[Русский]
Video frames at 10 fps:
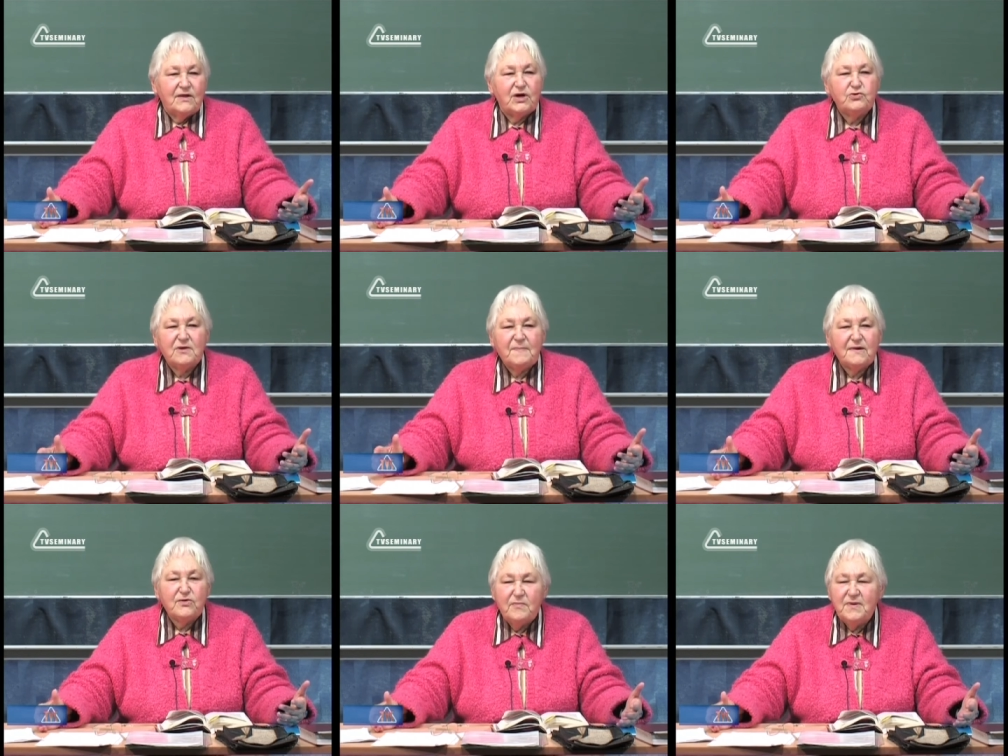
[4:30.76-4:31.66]
на что
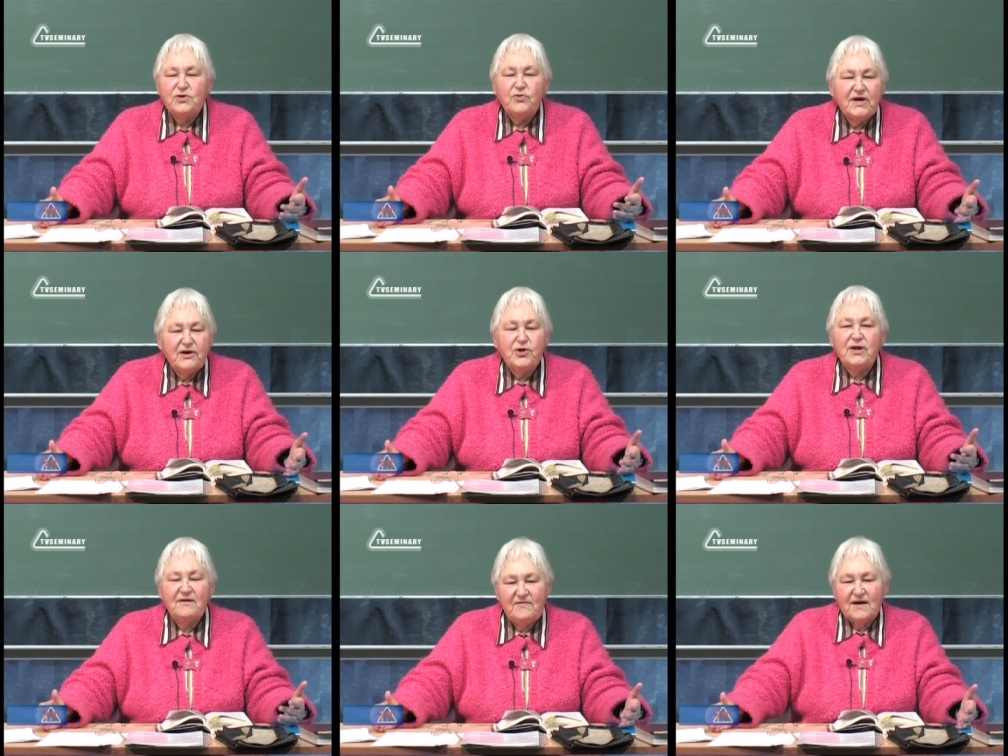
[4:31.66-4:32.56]
способен только
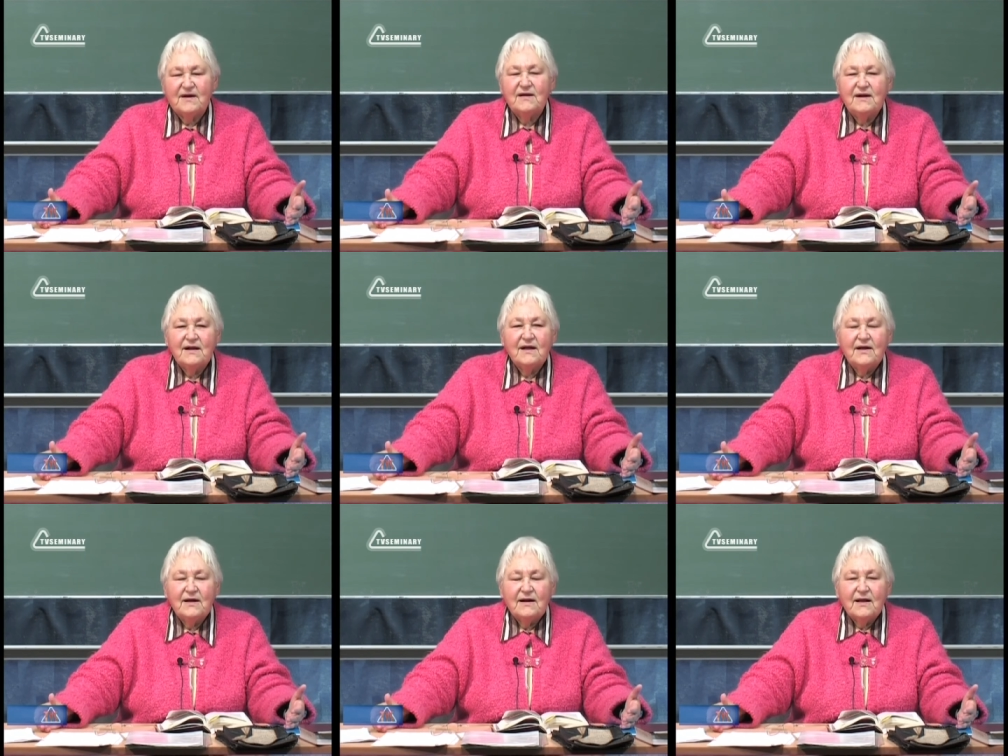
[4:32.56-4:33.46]
человек.
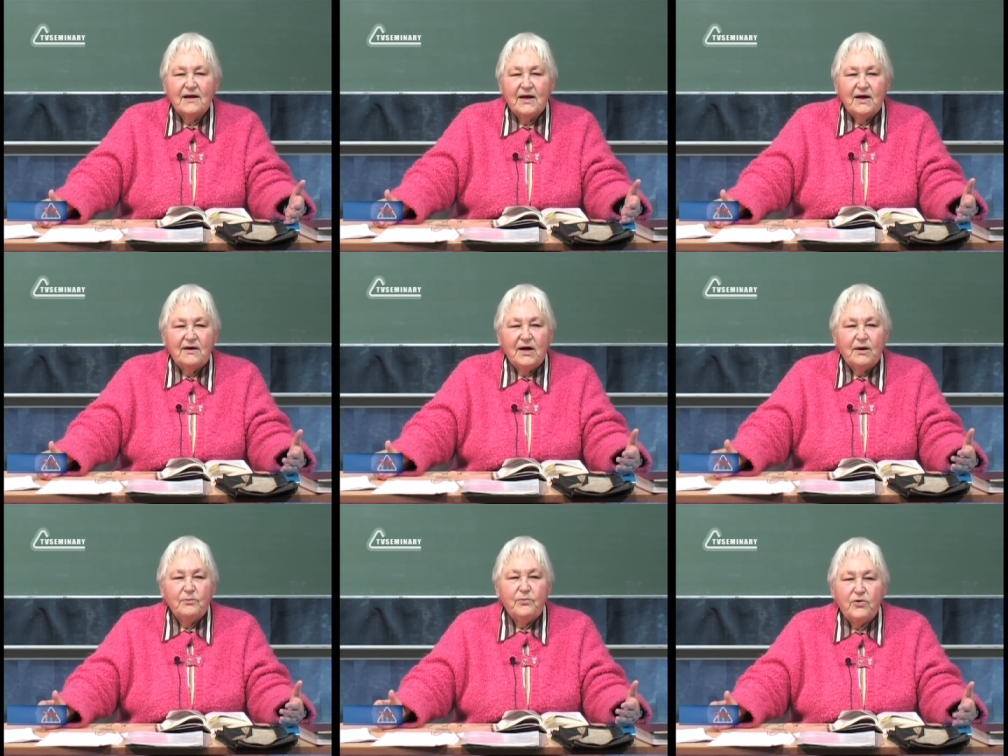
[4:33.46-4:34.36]

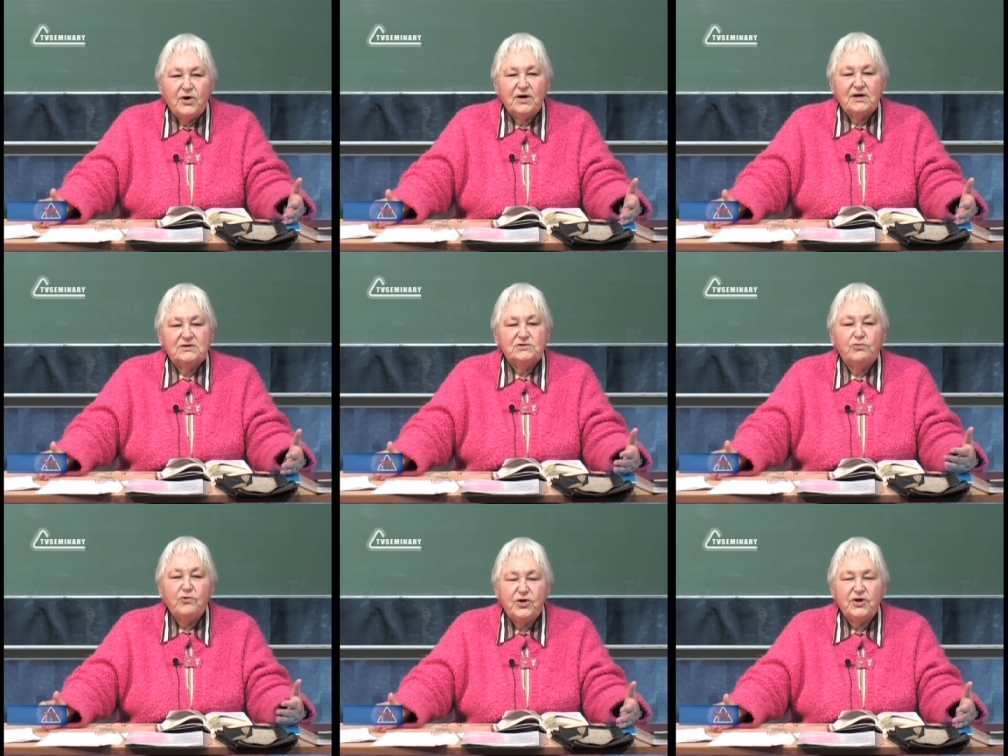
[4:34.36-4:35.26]
Бог
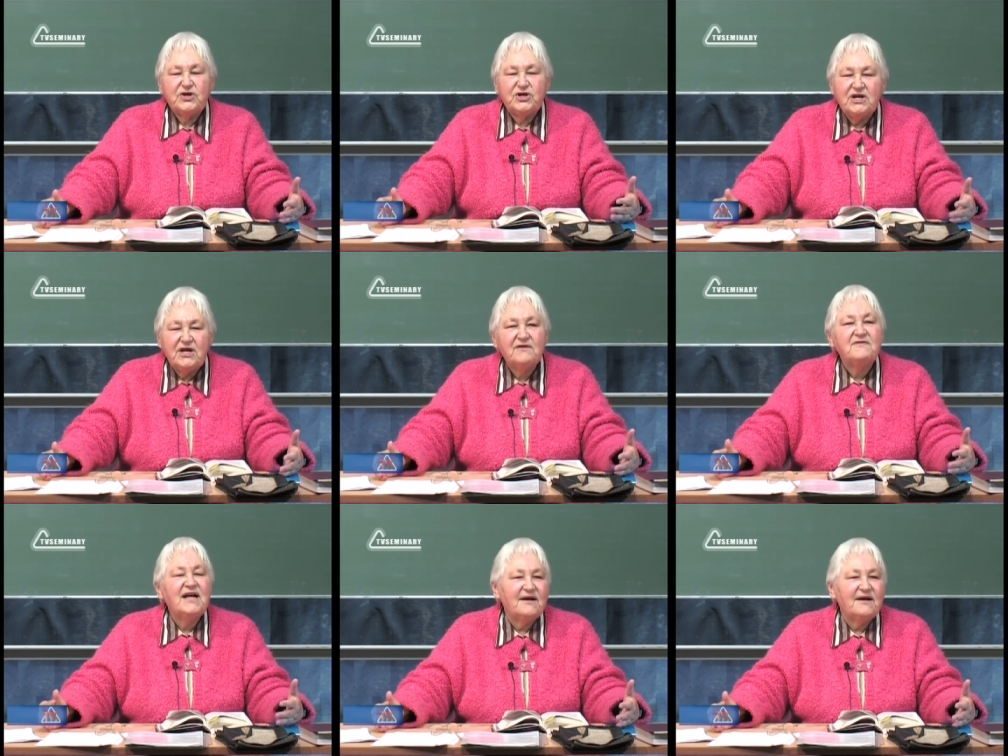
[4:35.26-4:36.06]
хочет жить в